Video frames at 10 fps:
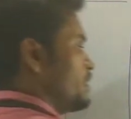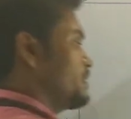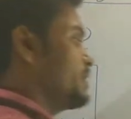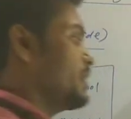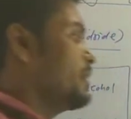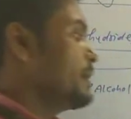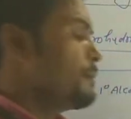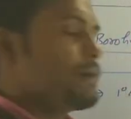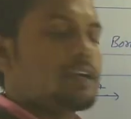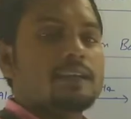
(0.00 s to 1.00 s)
रख दिया
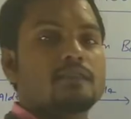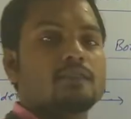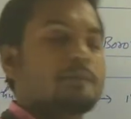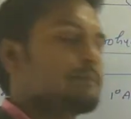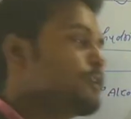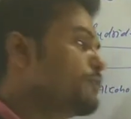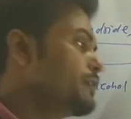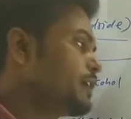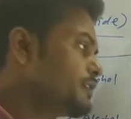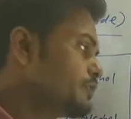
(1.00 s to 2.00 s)
बाकी इस कंपाउंड
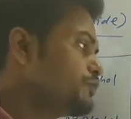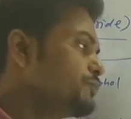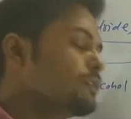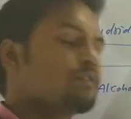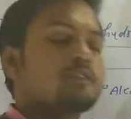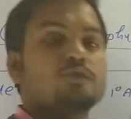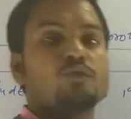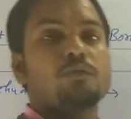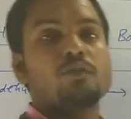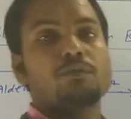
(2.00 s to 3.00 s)
में अदर जो फंक्शनल
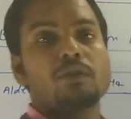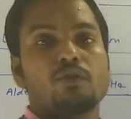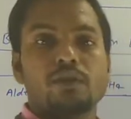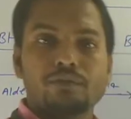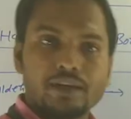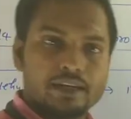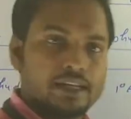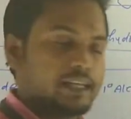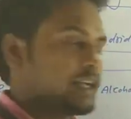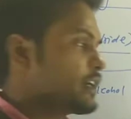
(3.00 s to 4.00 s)
ग्रुप है उनके कोई इफेक्ट
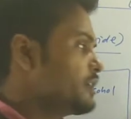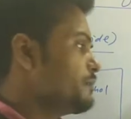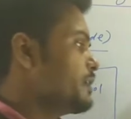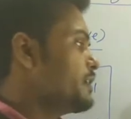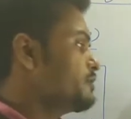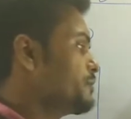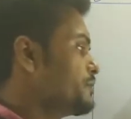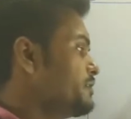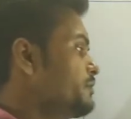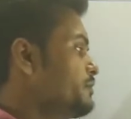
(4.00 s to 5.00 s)
नहीं आएगा डीबल एच के
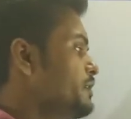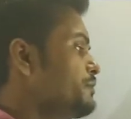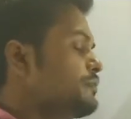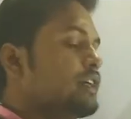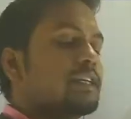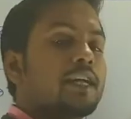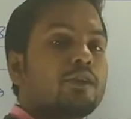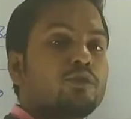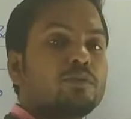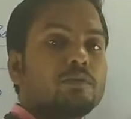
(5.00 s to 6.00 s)
प्लेन में सिर्फ
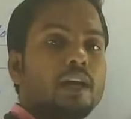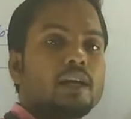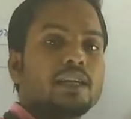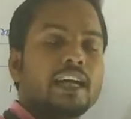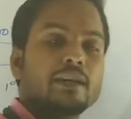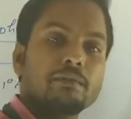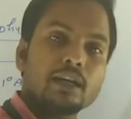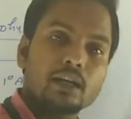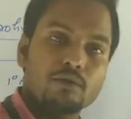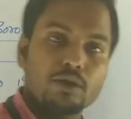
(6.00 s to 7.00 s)
साइनाइड ग्रुप एल में
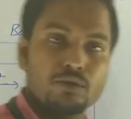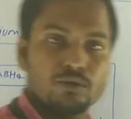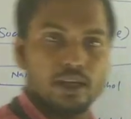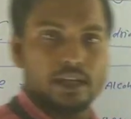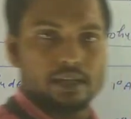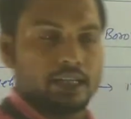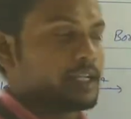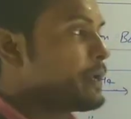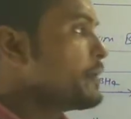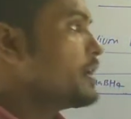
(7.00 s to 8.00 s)
कन्वर्ट हो जाएगा
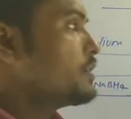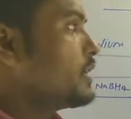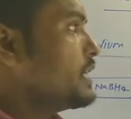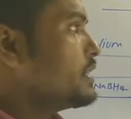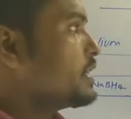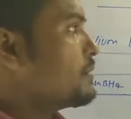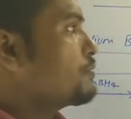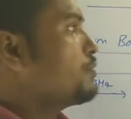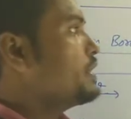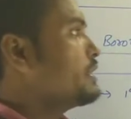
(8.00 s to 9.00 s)
ठीक है आई थिंक
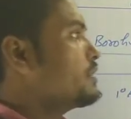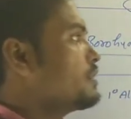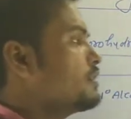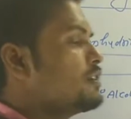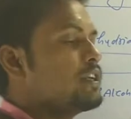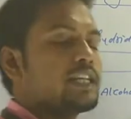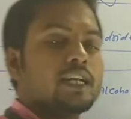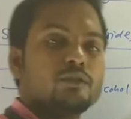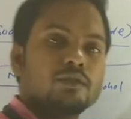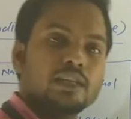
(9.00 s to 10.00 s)
आपको ये थर्ड
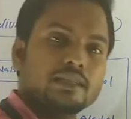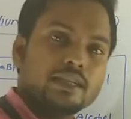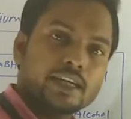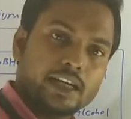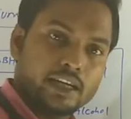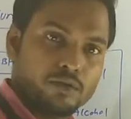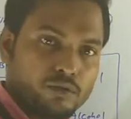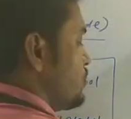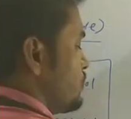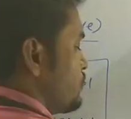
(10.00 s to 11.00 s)
रिड्यूसिंग एजेंट क्लियर हो
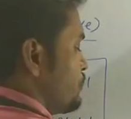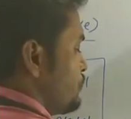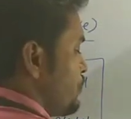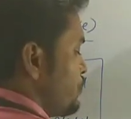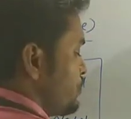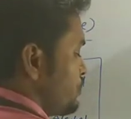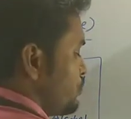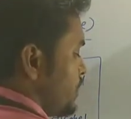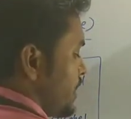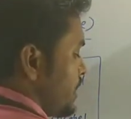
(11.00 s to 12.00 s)
गया फोर्थ
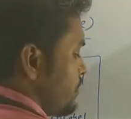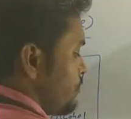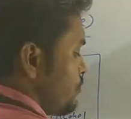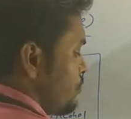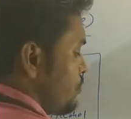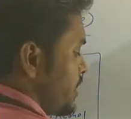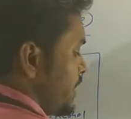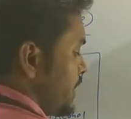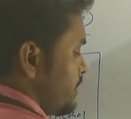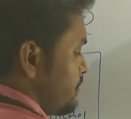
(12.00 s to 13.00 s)
जो है वो
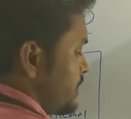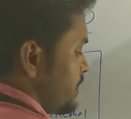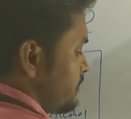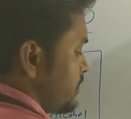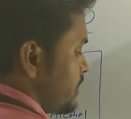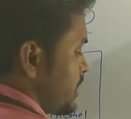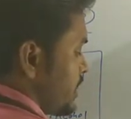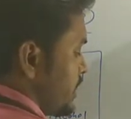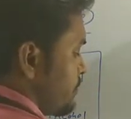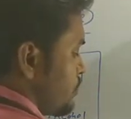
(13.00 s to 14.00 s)
नेम रिएक्शन का
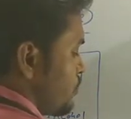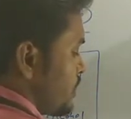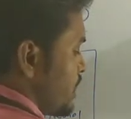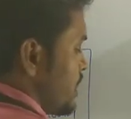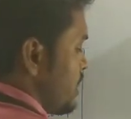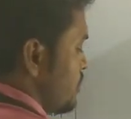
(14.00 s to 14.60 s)
टाइप हो गया